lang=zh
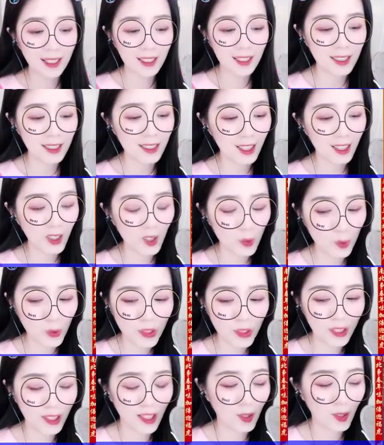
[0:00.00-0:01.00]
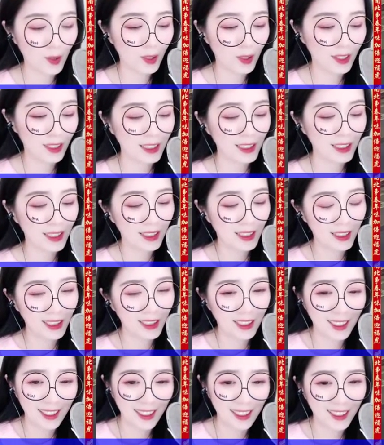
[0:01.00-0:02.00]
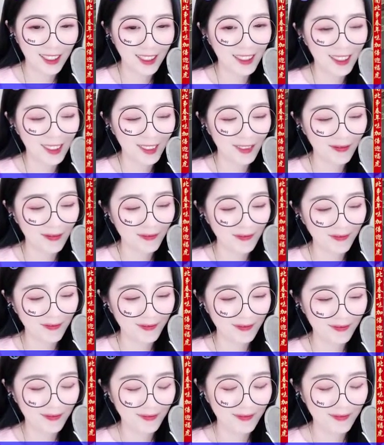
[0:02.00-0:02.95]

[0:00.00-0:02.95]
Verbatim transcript: 你是大元三皇子？